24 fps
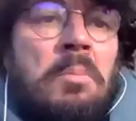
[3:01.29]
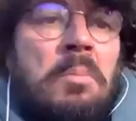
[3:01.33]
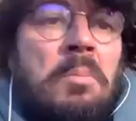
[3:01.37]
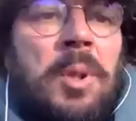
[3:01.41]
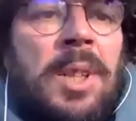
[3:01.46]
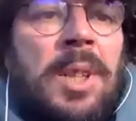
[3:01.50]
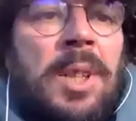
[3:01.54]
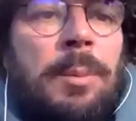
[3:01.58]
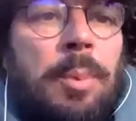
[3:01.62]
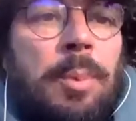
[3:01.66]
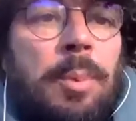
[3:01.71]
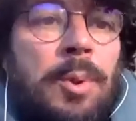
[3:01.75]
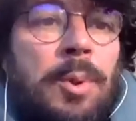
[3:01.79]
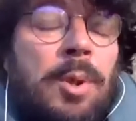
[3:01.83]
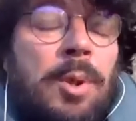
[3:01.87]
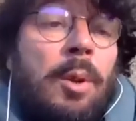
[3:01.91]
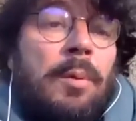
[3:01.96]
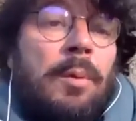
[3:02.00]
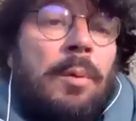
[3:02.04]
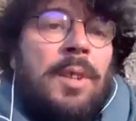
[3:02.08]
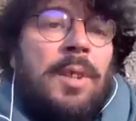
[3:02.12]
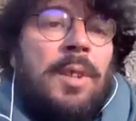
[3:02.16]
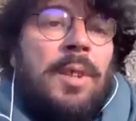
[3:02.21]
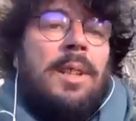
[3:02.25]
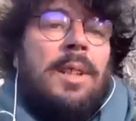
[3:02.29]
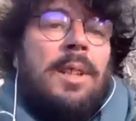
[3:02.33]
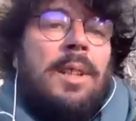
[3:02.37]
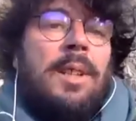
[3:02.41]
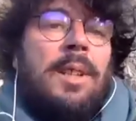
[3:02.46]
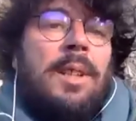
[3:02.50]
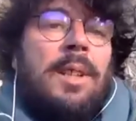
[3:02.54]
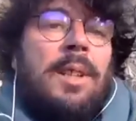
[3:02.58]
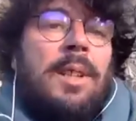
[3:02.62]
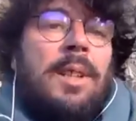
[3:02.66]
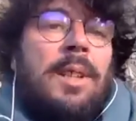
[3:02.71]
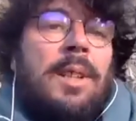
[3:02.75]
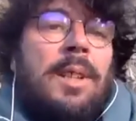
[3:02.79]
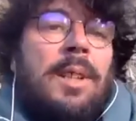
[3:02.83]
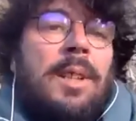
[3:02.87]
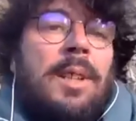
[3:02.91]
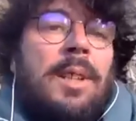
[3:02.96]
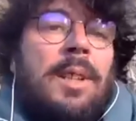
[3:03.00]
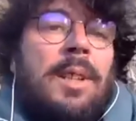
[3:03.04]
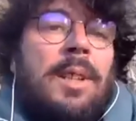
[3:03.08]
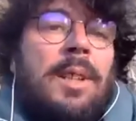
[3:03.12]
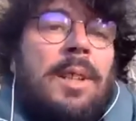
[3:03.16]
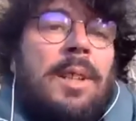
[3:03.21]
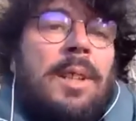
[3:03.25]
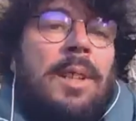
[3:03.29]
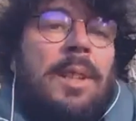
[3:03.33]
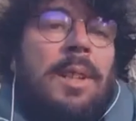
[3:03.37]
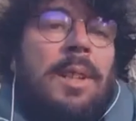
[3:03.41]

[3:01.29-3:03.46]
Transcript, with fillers: peut-être plus qu'en ville d'ailleurs.